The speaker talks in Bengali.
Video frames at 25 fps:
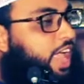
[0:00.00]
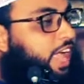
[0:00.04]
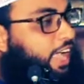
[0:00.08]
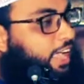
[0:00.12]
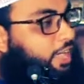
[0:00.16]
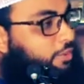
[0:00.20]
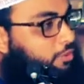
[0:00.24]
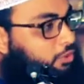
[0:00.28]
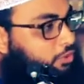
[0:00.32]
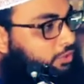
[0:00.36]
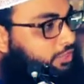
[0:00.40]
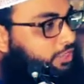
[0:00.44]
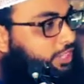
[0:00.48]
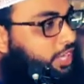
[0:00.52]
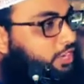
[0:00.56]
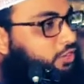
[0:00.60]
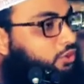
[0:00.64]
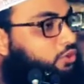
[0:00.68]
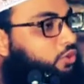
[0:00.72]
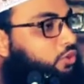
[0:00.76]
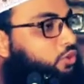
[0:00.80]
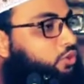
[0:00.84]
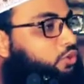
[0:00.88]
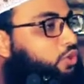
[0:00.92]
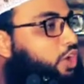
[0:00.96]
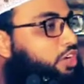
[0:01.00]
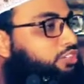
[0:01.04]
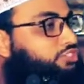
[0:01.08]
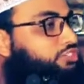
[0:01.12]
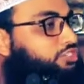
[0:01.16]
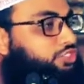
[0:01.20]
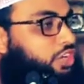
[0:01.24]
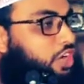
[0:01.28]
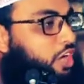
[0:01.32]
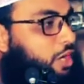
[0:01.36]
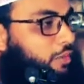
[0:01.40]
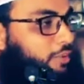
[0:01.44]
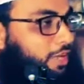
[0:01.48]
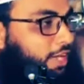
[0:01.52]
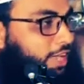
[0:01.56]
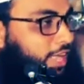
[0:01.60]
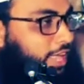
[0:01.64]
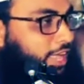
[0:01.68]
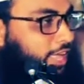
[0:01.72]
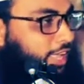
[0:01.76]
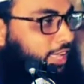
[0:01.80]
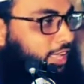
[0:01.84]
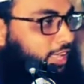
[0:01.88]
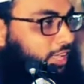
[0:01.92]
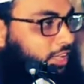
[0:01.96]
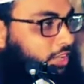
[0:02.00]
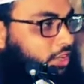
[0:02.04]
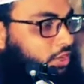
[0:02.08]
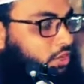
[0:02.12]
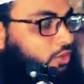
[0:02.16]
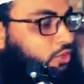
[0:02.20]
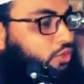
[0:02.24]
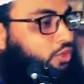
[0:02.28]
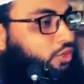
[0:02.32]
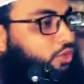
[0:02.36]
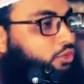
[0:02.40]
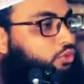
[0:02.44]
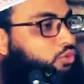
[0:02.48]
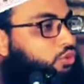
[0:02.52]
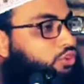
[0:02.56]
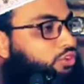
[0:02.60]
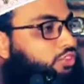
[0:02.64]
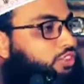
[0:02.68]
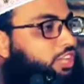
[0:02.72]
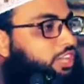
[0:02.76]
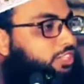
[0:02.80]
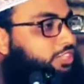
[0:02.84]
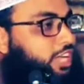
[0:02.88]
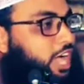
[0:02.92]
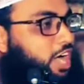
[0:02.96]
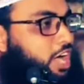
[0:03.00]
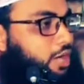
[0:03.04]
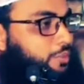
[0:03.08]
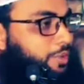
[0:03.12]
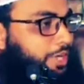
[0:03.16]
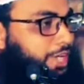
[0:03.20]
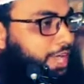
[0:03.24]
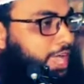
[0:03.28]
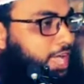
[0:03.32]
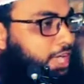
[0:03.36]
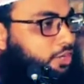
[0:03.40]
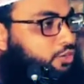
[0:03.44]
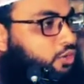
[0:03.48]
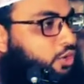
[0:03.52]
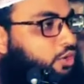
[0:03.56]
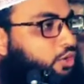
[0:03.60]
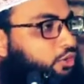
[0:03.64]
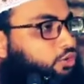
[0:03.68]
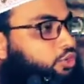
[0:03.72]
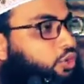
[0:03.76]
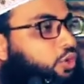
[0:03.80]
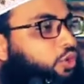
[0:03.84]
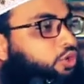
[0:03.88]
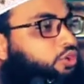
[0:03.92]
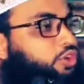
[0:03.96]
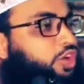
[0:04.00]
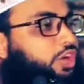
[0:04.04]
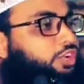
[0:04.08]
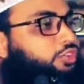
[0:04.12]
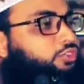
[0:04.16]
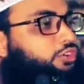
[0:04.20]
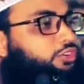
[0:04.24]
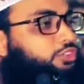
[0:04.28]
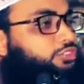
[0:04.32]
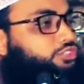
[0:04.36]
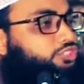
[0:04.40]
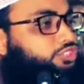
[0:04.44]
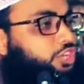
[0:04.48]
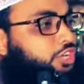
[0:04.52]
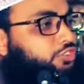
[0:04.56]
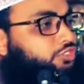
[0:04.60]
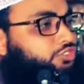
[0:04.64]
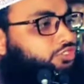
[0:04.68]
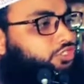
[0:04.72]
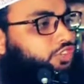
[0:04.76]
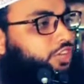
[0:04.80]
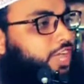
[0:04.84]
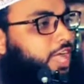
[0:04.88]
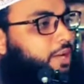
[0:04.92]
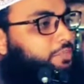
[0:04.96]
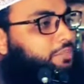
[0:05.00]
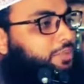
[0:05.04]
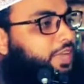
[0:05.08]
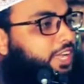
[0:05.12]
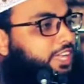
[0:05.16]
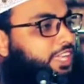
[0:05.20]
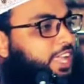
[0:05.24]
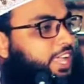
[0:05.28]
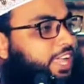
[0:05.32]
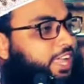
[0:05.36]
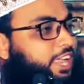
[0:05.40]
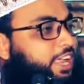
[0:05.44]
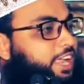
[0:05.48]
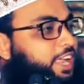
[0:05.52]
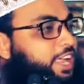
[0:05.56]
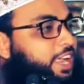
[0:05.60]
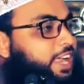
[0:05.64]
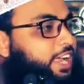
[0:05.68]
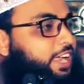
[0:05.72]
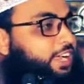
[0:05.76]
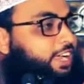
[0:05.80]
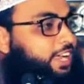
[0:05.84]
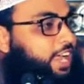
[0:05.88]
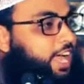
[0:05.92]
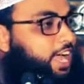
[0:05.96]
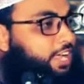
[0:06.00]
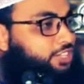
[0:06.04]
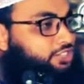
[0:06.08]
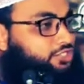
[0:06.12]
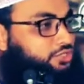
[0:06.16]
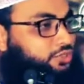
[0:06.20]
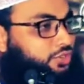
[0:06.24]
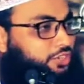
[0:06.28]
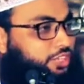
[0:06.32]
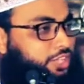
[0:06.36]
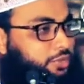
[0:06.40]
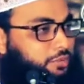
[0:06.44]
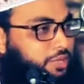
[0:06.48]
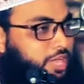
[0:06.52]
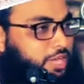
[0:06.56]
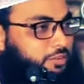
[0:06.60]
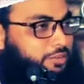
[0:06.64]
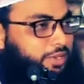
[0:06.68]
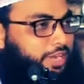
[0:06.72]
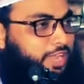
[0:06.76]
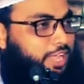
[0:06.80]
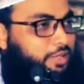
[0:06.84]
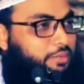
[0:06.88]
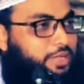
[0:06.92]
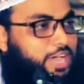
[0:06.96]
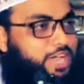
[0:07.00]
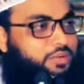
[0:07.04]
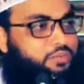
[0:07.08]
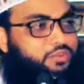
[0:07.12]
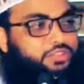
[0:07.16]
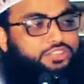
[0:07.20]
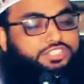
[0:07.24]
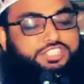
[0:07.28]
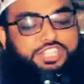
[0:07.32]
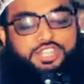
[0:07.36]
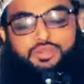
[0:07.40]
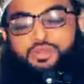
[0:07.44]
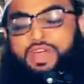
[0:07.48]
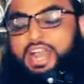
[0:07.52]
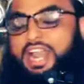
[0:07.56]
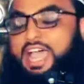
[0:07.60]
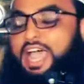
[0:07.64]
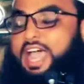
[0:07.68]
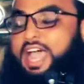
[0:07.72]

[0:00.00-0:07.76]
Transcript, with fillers: আগে বলছেন কোনো কষ্ট হবে না কোনো দুর্দশা হবে না কোনো দুঃখ যন্ত্রণা আপনাকে গ্রাস করতে পারবে না এবার বলছেন